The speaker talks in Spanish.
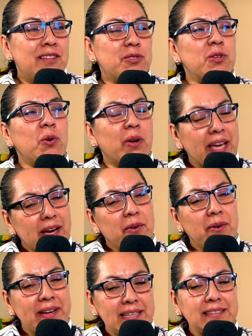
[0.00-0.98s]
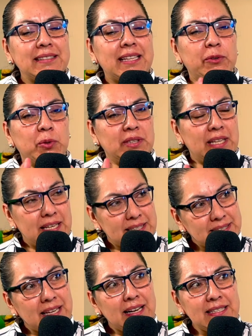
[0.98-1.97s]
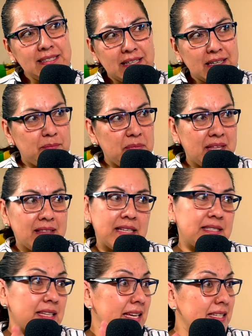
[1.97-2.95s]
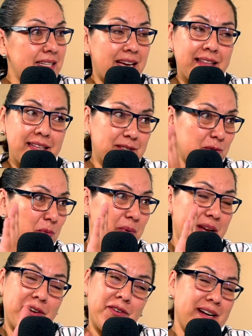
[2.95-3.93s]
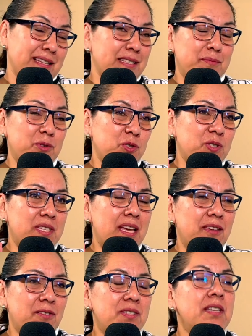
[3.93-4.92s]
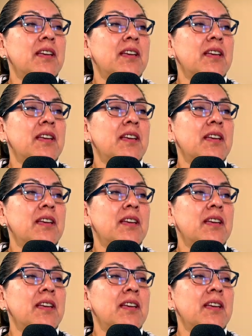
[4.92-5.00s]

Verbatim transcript: lo que hago es utilizar las herramientas que ya descubrieron hace muchos años